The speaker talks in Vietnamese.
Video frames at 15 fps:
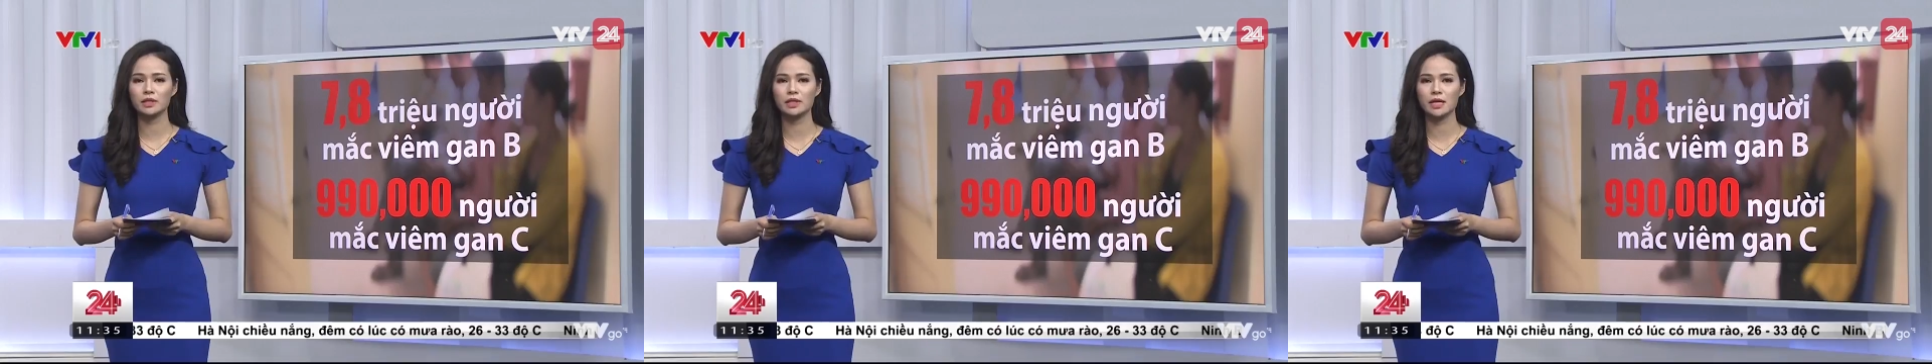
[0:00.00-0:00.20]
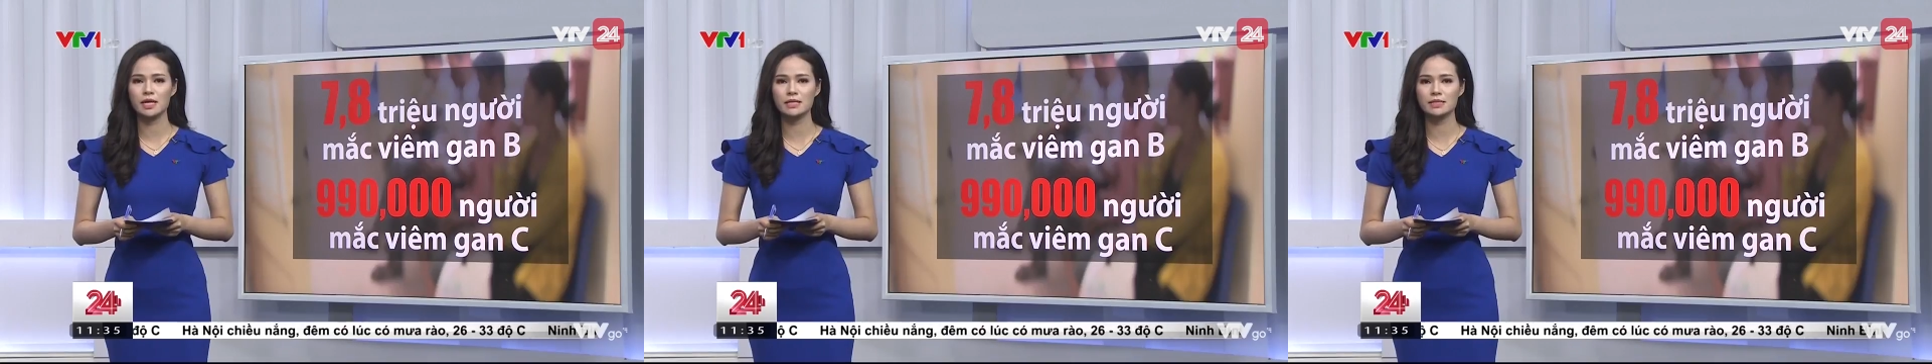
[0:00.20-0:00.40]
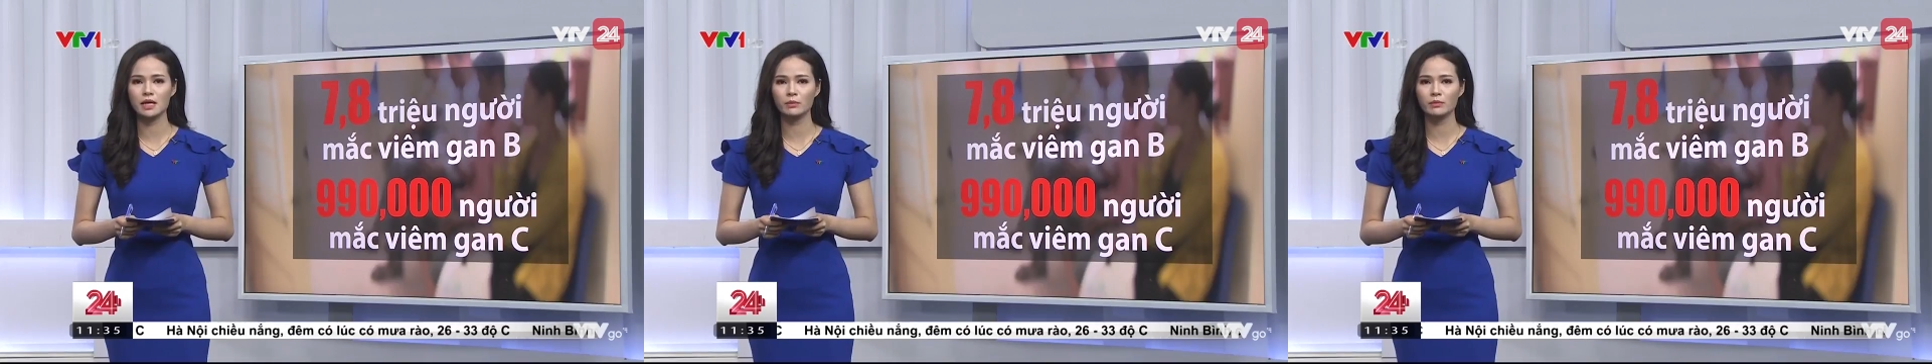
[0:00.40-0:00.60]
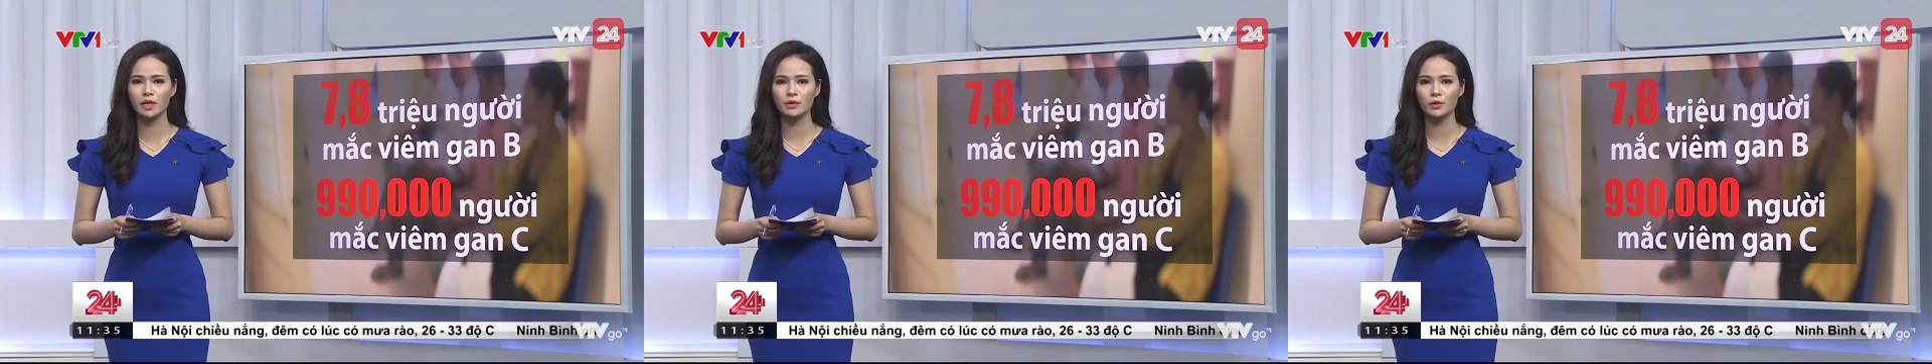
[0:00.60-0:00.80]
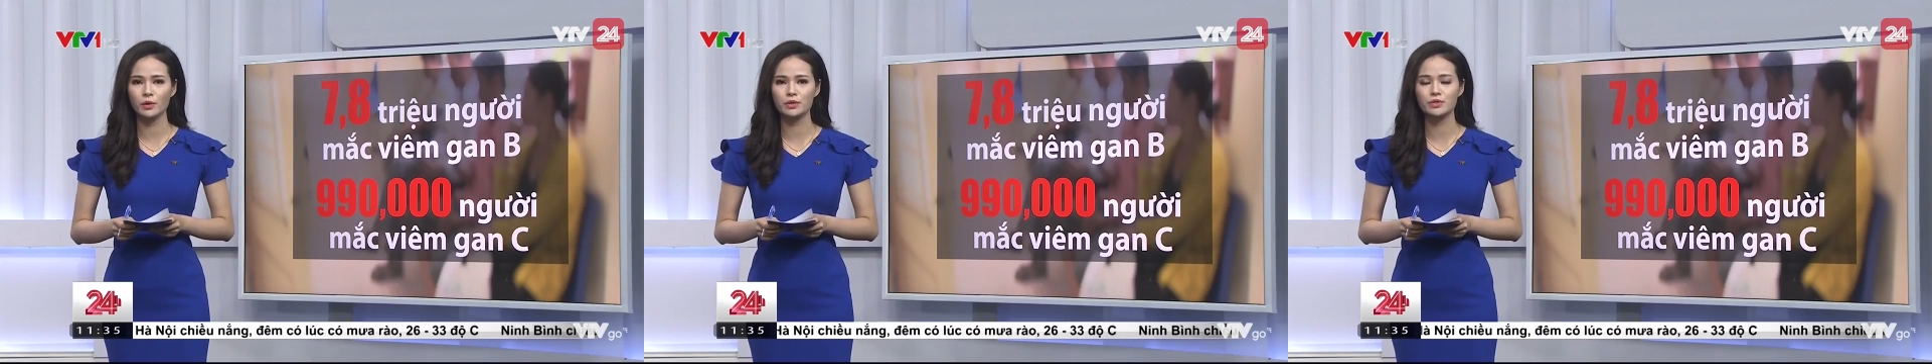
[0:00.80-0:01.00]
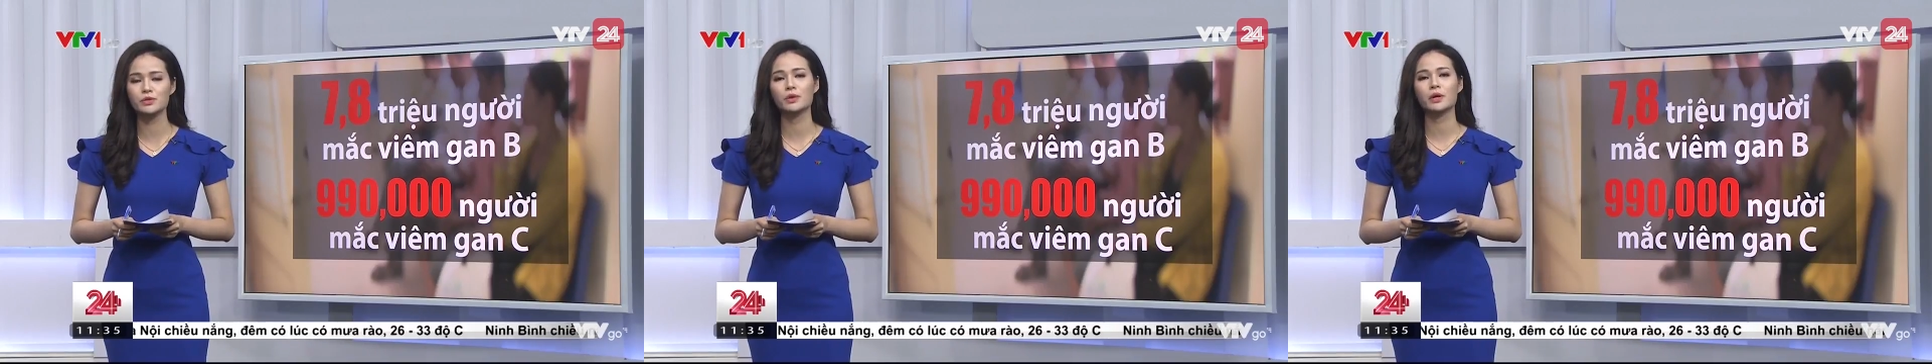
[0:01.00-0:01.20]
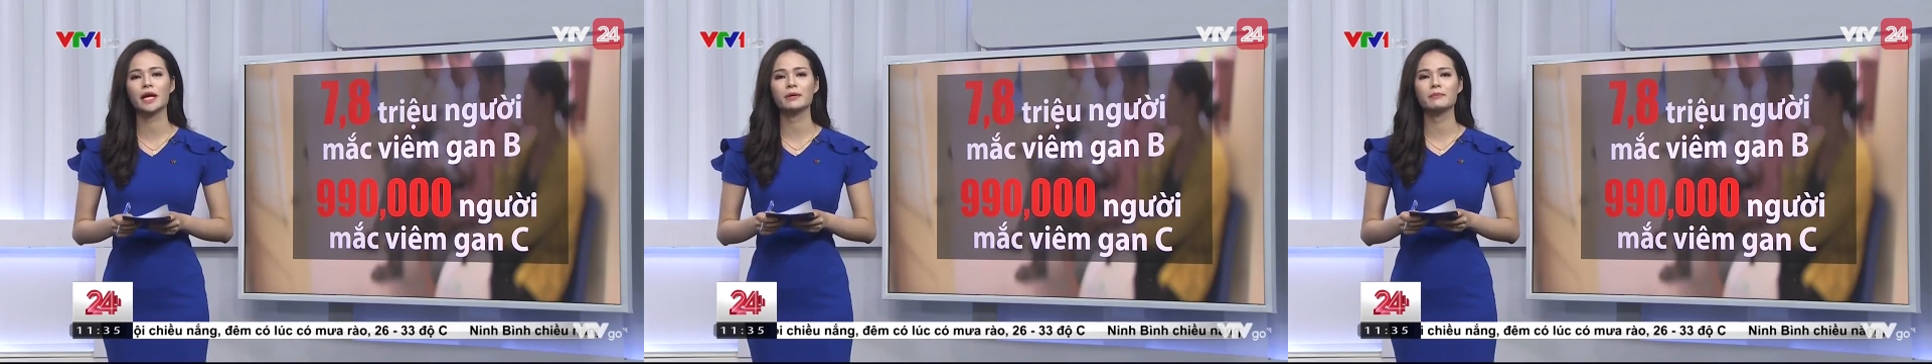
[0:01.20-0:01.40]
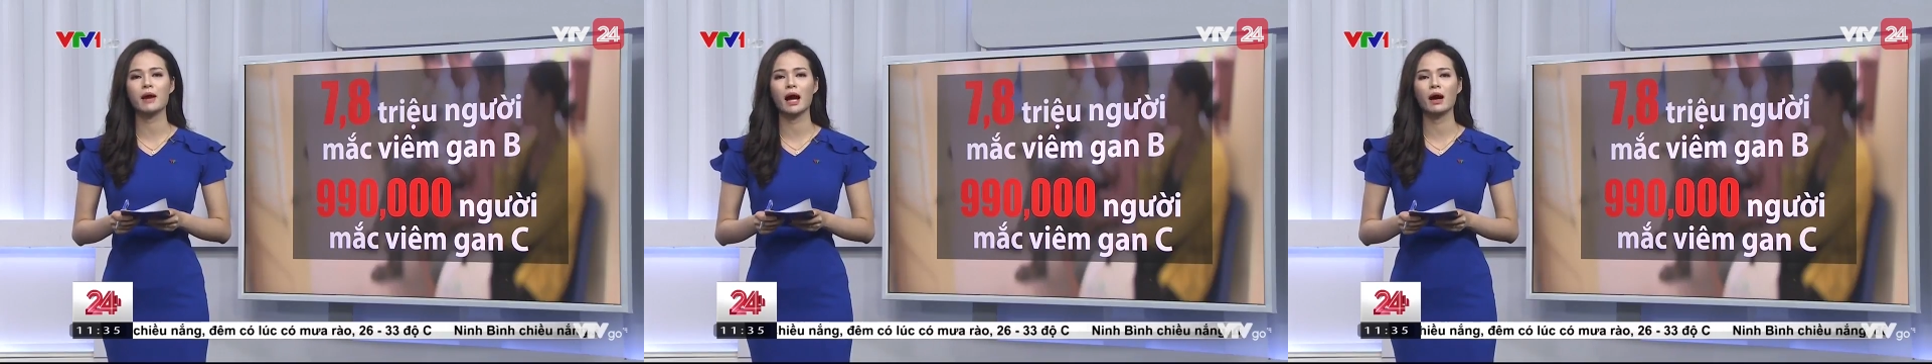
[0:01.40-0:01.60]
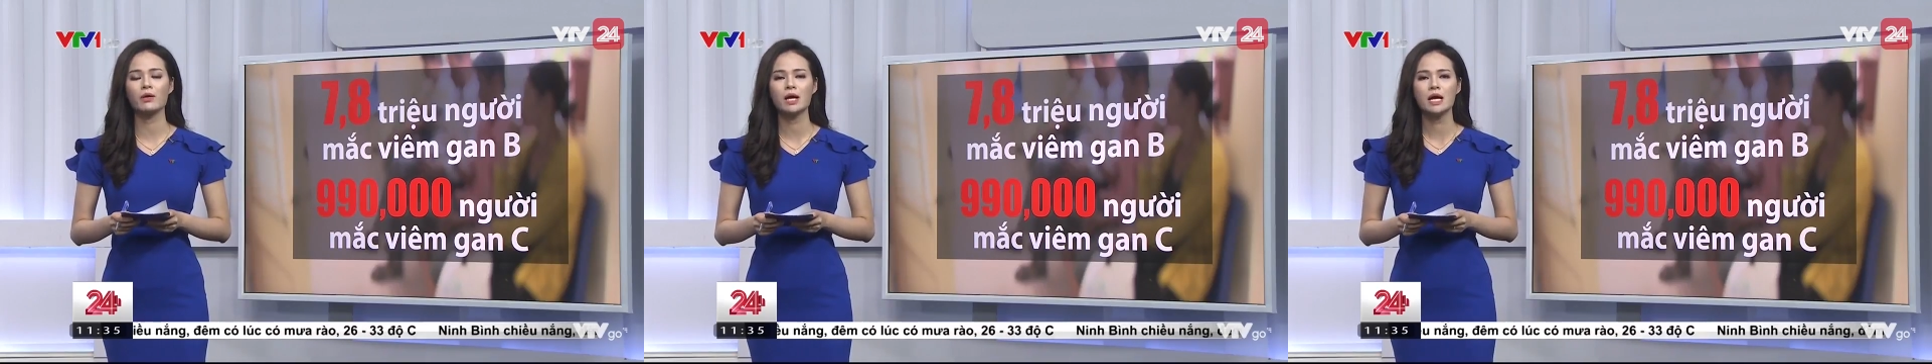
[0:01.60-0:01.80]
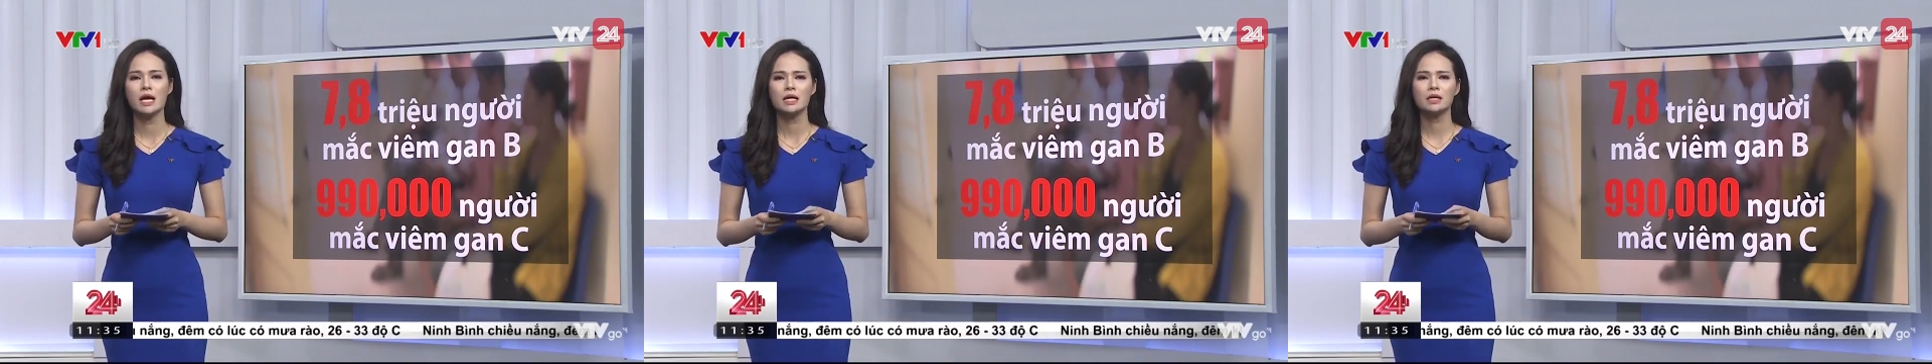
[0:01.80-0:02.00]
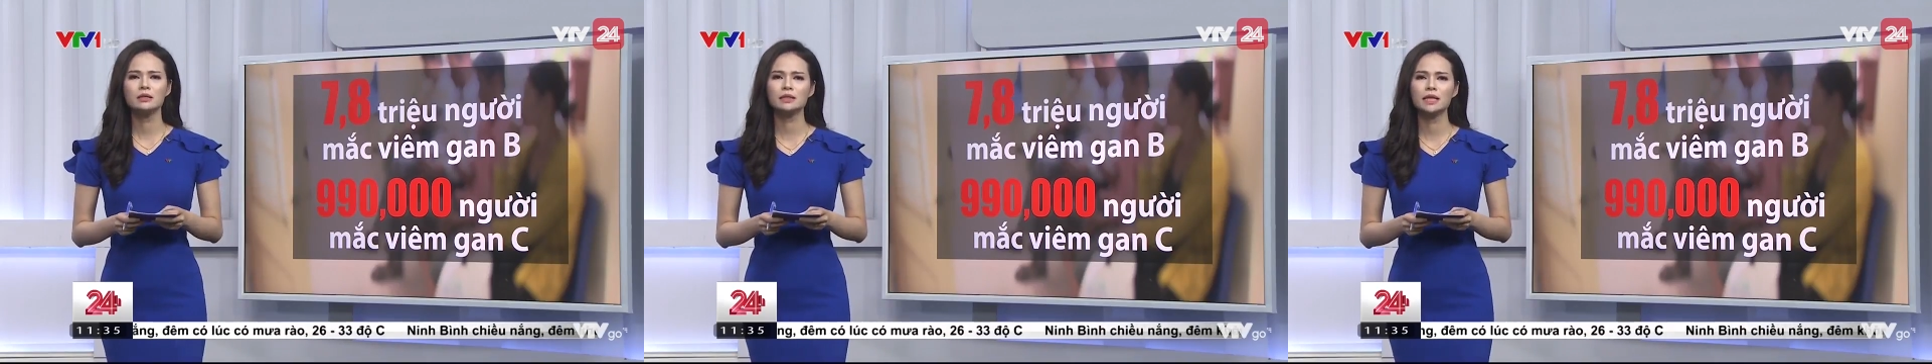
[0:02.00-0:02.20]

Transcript: được Bộ Y tế gióng lên hồi chuông cảnh báo.